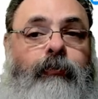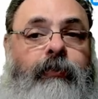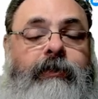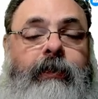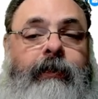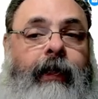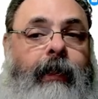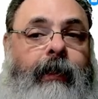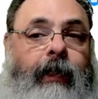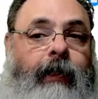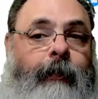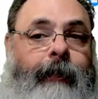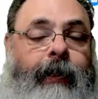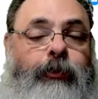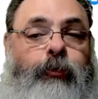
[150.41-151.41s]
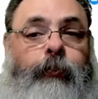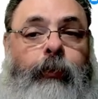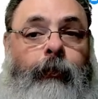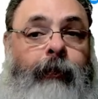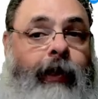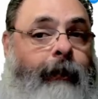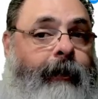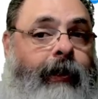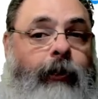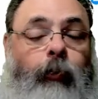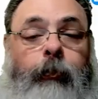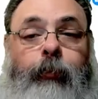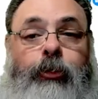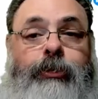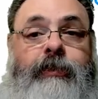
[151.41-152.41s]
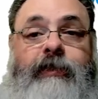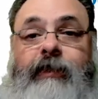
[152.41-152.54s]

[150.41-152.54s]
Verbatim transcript: você tem claramente um problema aí que o Putin,